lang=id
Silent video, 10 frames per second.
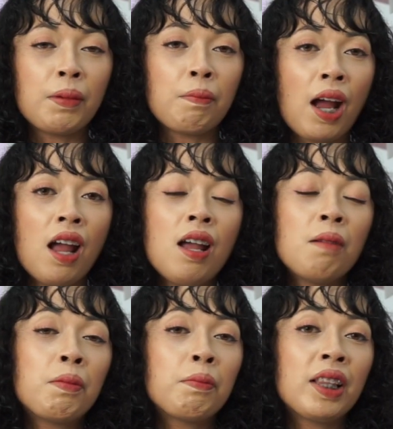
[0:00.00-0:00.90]
memang
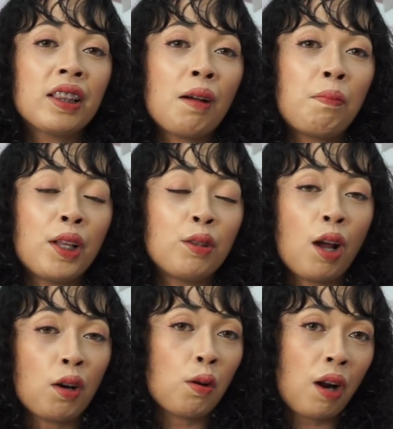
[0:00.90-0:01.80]
meminta
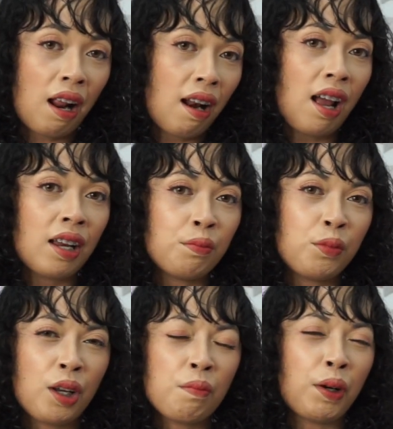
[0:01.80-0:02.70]
bantuan orang lain
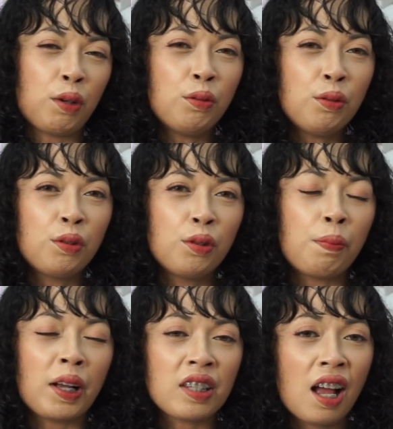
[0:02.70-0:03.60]
mungkin penunggu
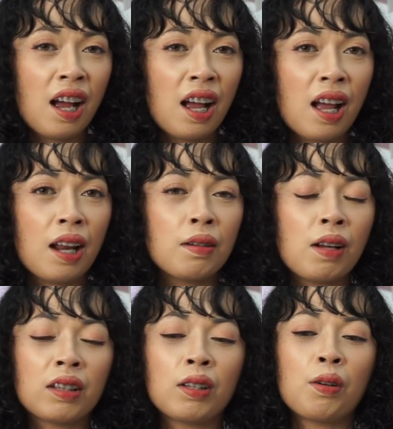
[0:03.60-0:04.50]
pasangan
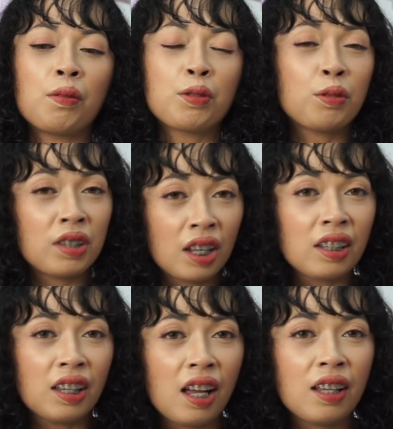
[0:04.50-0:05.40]
atau
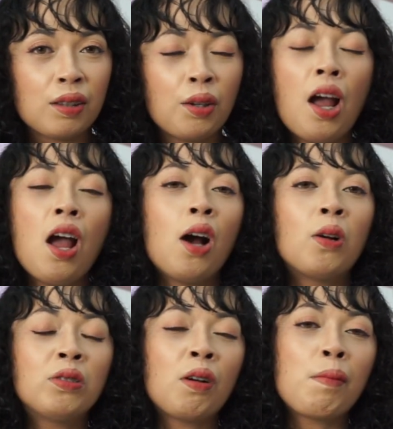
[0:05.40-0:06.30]
susternya gitu
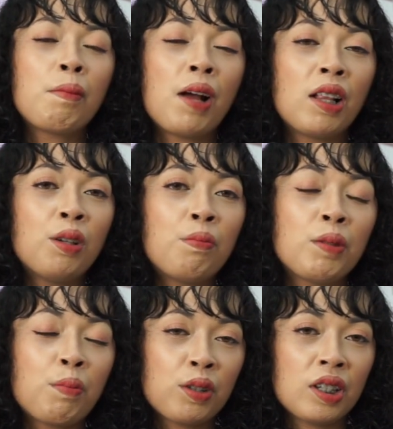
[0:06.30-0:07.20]
untuk membantu
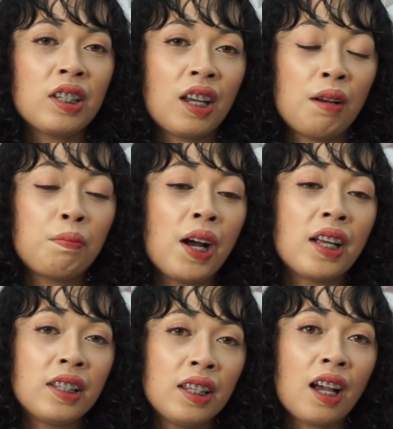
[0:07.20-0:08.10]
memposisikan
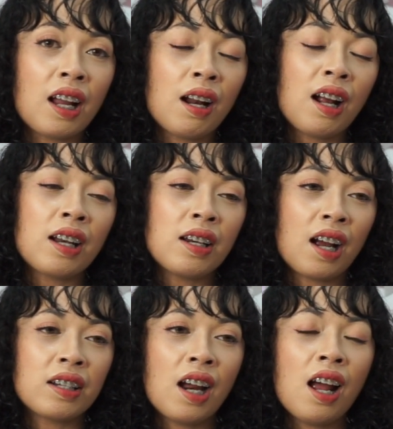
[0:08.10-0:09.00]
bayi karena
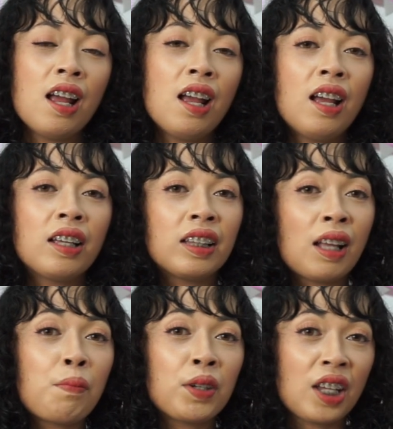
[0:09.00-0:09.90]
kadang-kadang
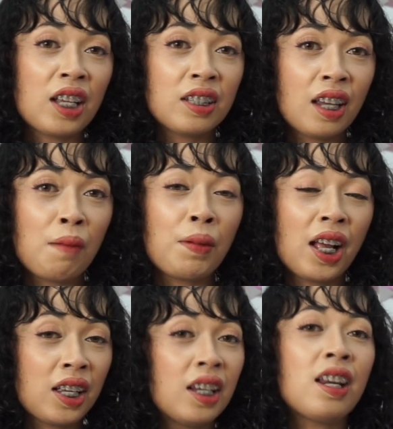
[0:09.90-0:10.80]
kita pos SC
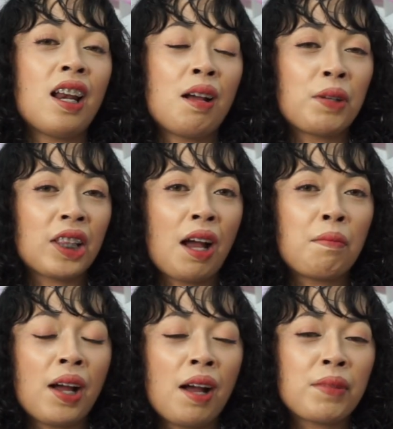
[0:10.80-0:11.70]
apalagi ini anak
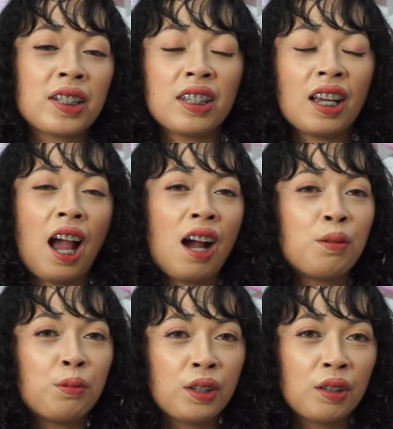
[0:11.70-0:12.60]
pertama masih
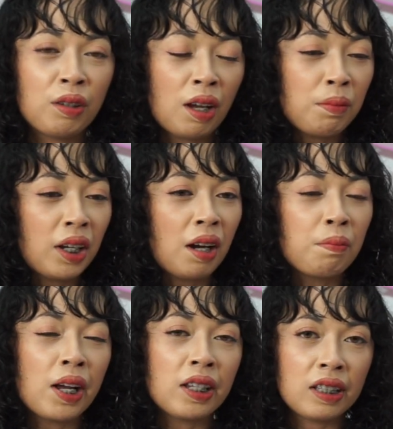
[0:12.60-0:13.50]
kaku gitu ya megang
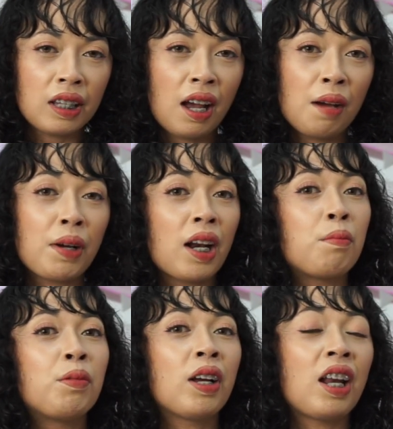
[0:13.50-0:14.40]
bayinya
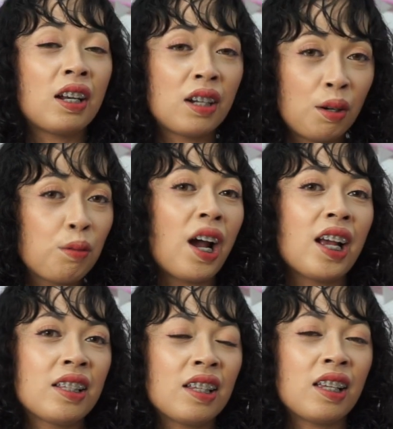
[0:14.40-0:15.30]
mana mungkin ada luka
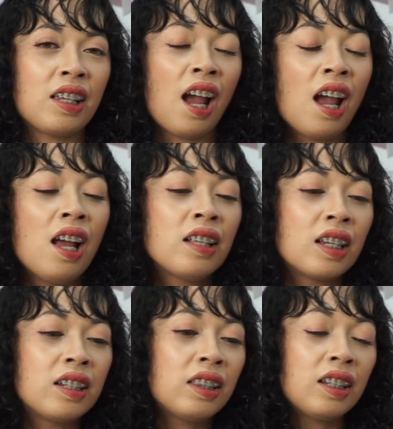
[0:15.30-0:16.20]
SC-nya
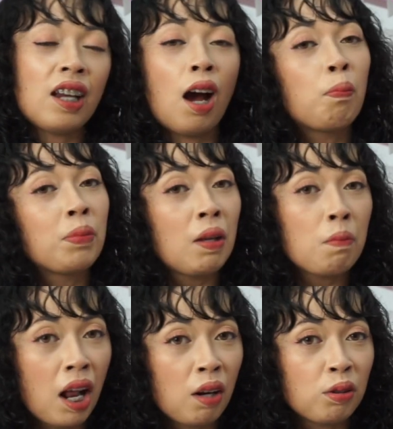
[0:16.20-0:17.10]
jadi tidak
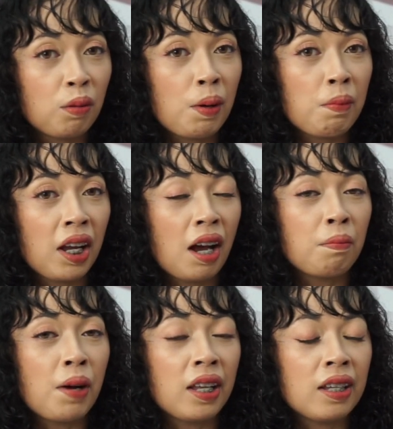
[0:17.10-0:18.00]
optimal untuk
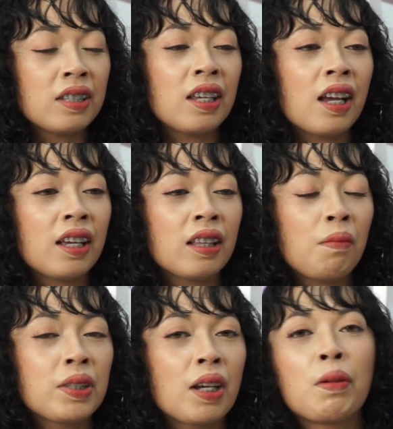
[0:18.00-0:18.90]
memegang bayi sehingga
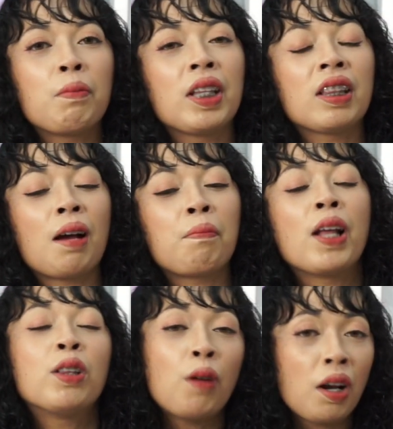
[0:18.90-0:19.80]
kita bisa meminta
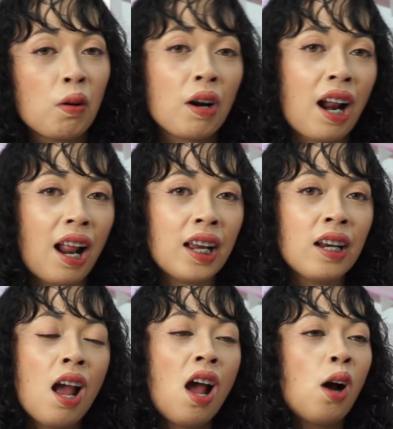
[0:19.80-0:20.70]
bantuan orang lain
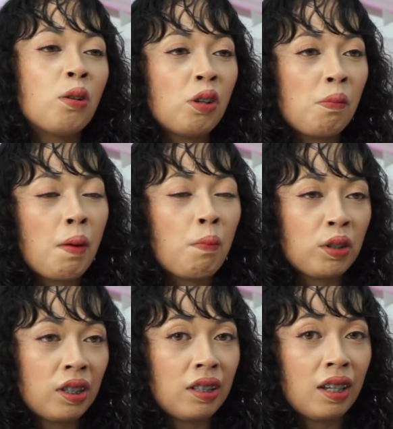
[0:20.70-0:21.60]
untuk
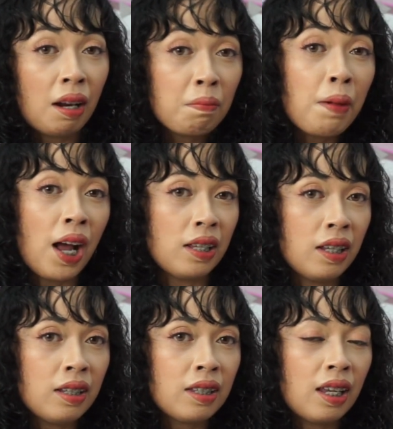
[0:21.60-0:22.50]
memposisikan
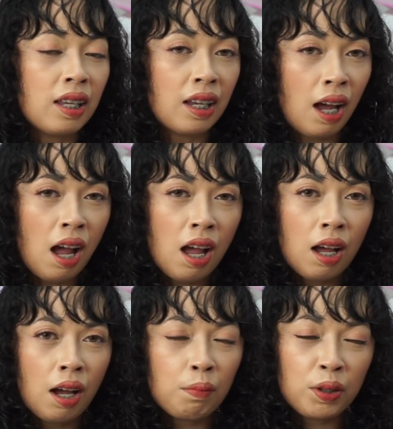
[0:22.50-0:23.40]
bayi sehingga
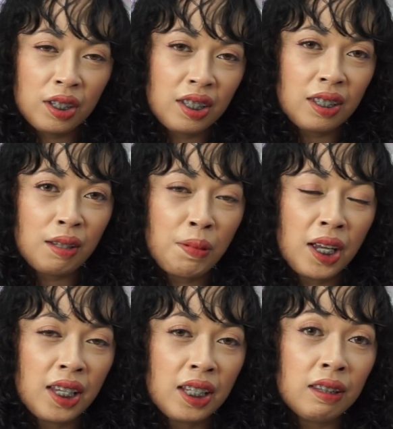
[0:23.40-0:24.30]
posisi si
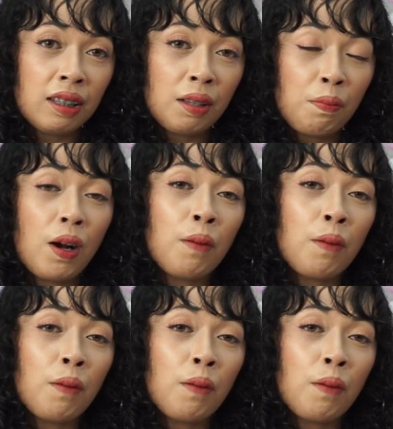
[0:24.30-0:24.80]
bayi ini tetap